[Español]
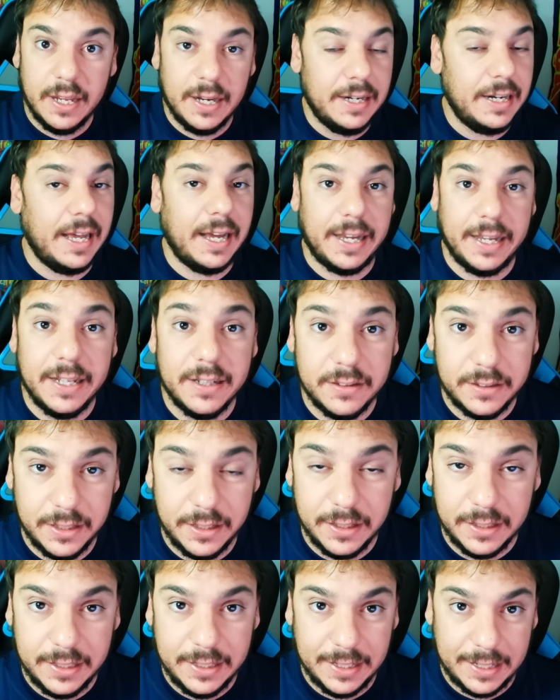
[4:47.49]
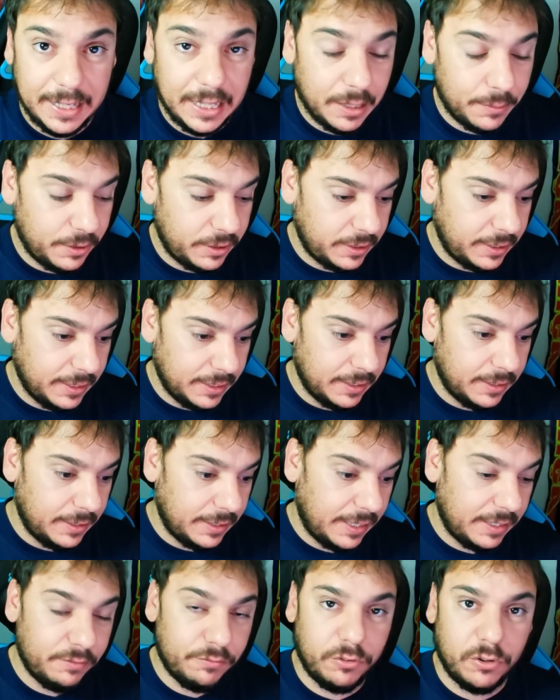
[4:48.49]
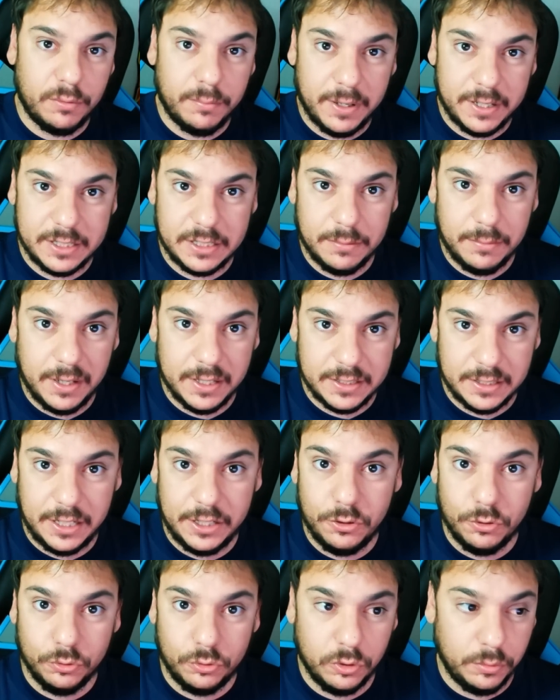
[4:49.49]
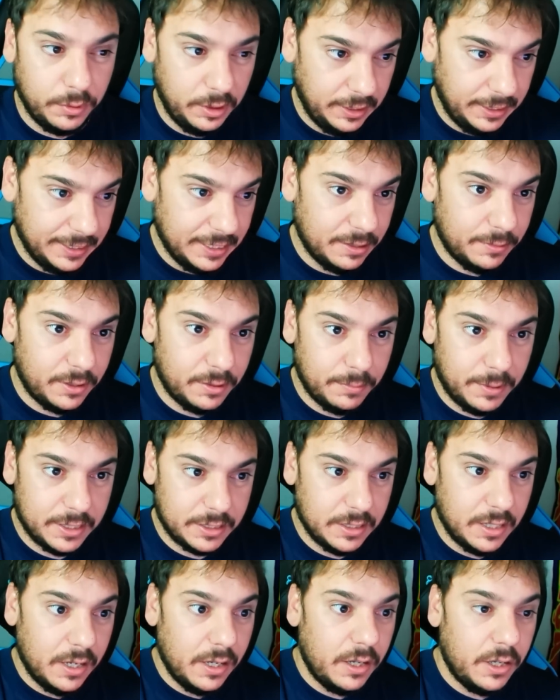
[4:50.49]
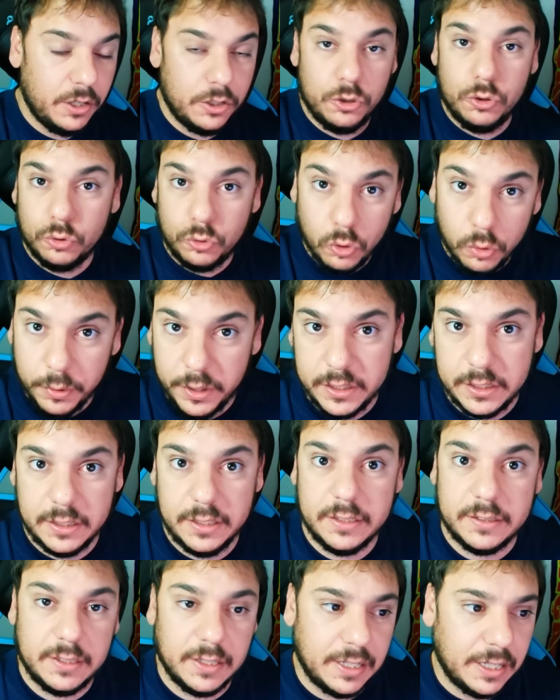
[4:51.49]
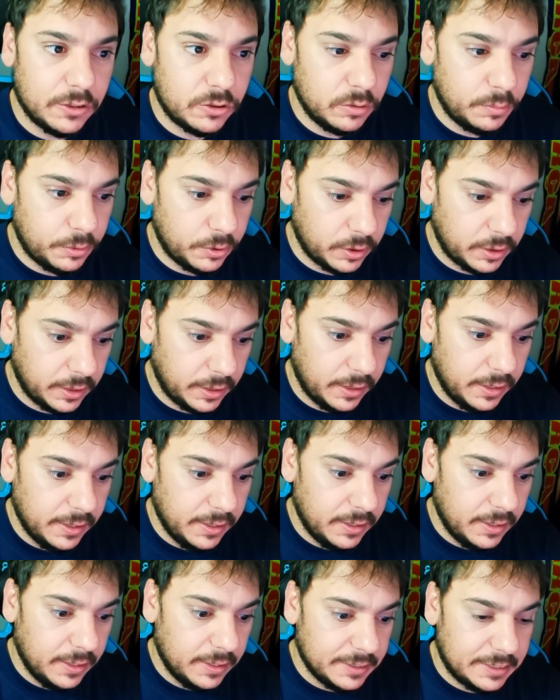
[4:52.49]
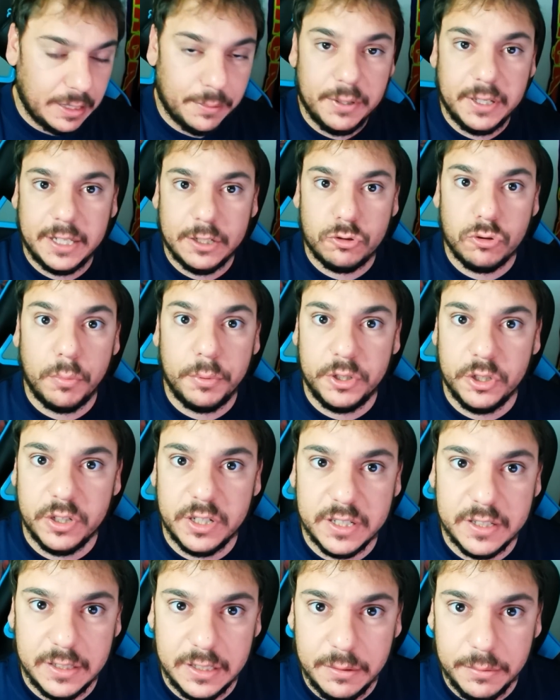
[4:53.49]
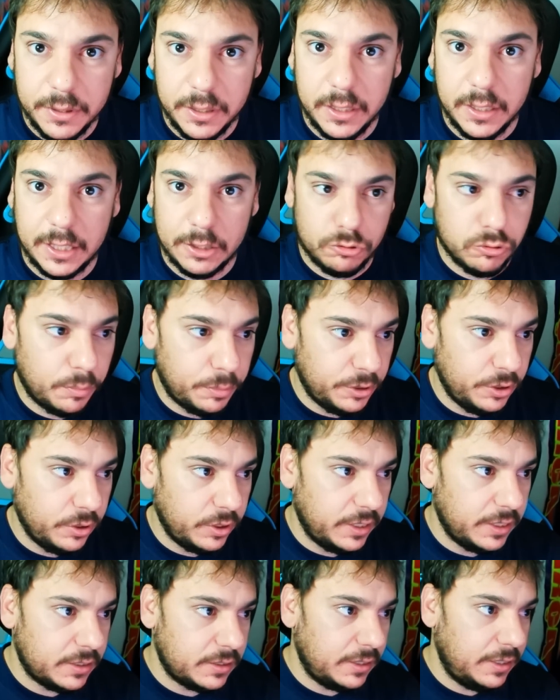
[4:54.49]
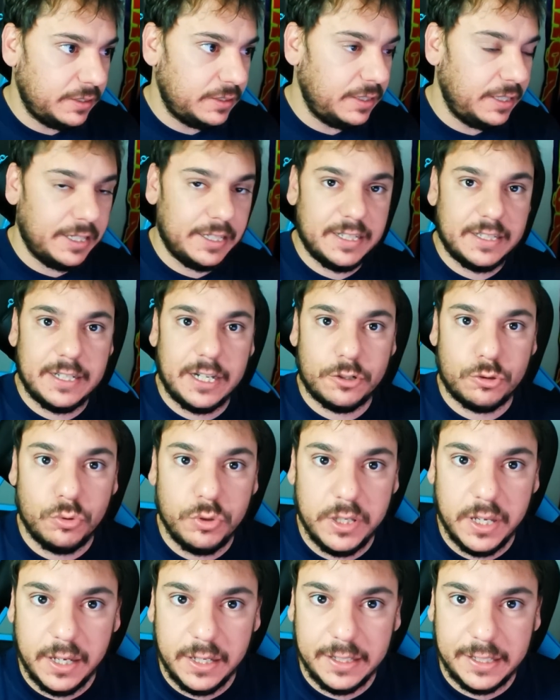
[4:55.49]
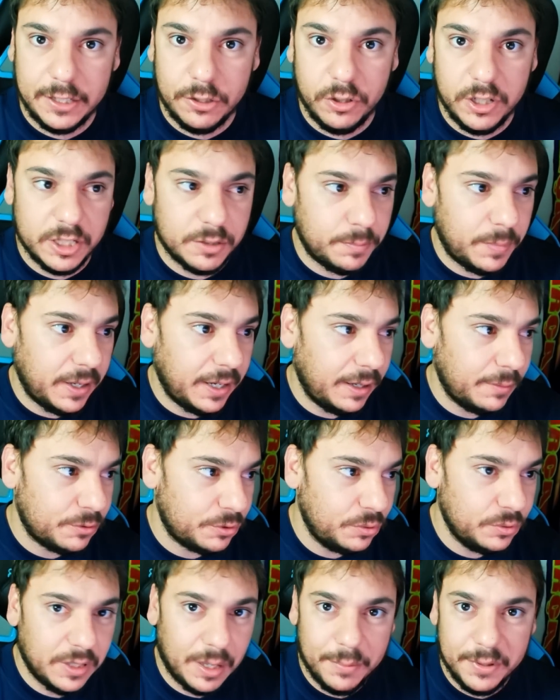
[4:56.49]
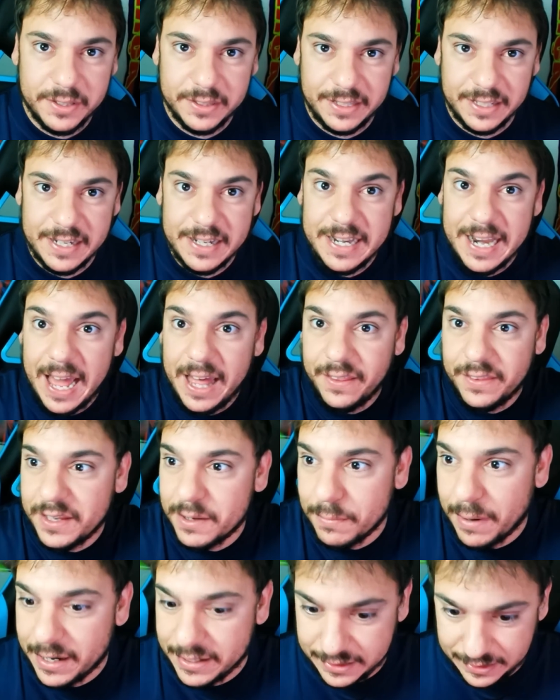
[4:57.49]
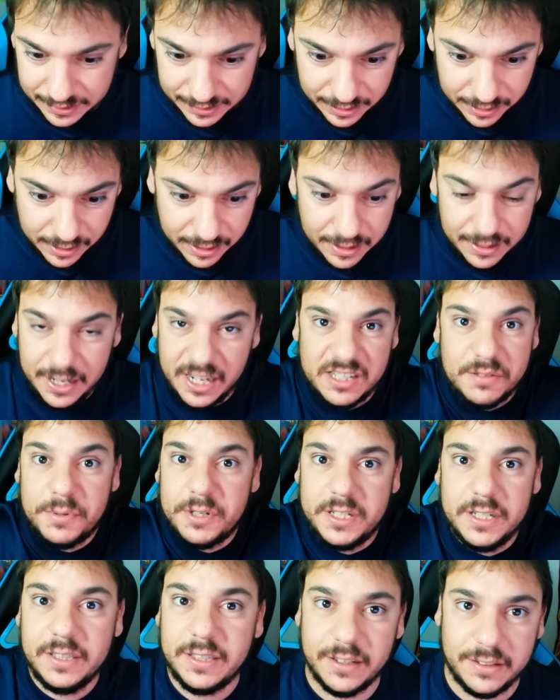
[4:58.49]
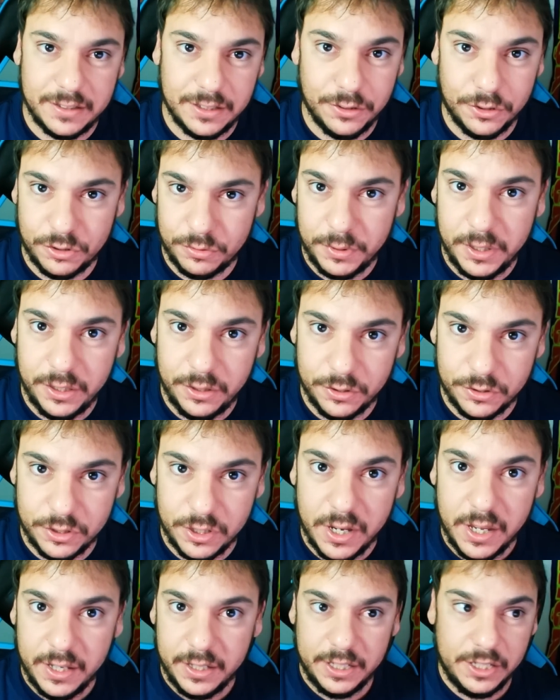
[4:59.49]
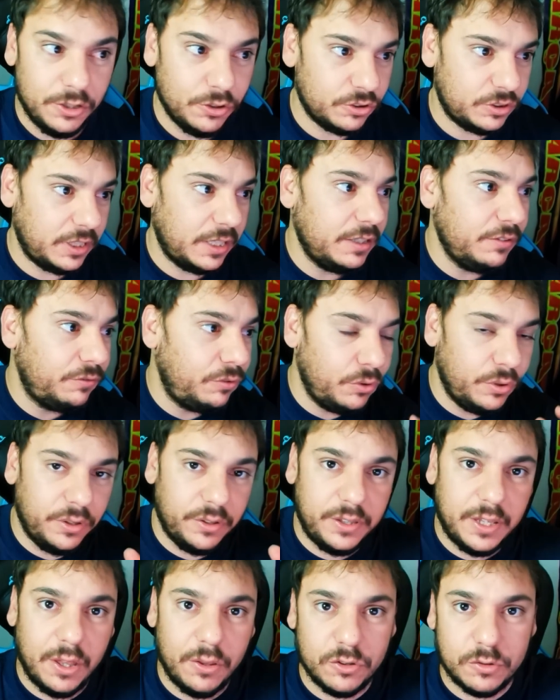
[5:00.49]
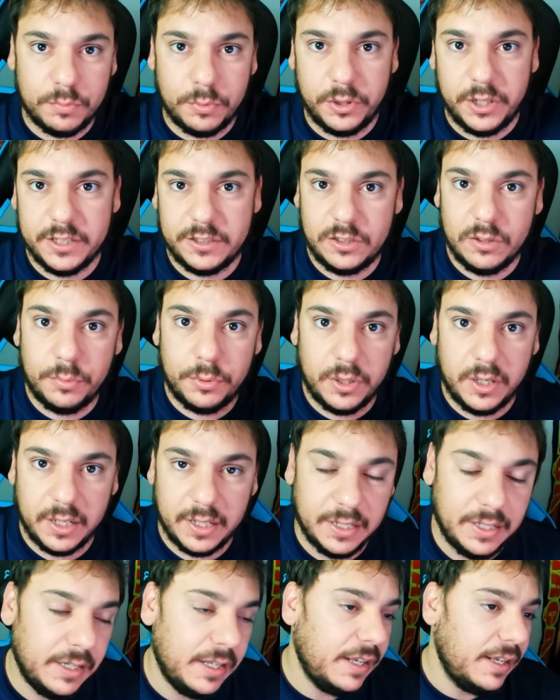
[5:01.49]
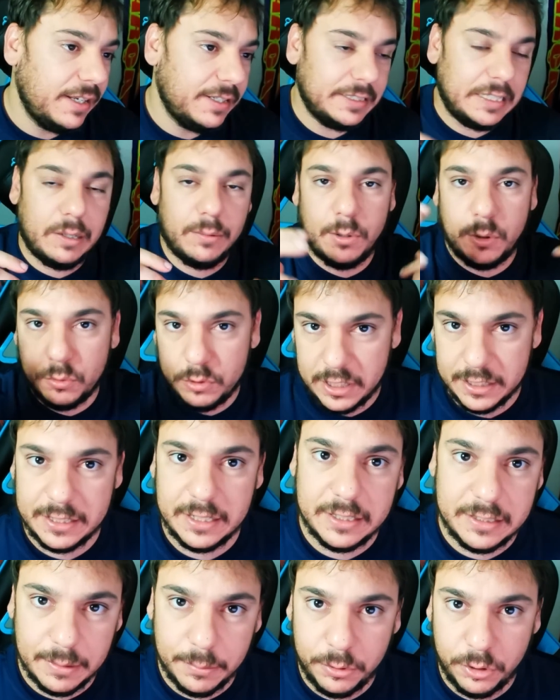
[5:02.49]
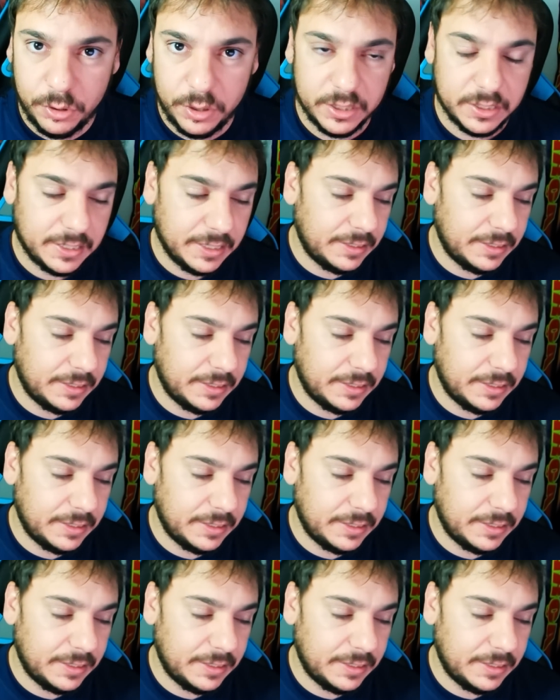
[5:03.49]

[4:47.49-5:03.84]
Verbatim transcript: La gente que cada vez quiere informarse más en YouTube y quiere ver más youtubers en este caso, porque saben que su opinión es libre, que su opinión es, la, es, la, suya y que no les paga absolutamente nadie más que las visitas de los vídeos y no están influenciados por este o por aquel, salvo algunas excepciones que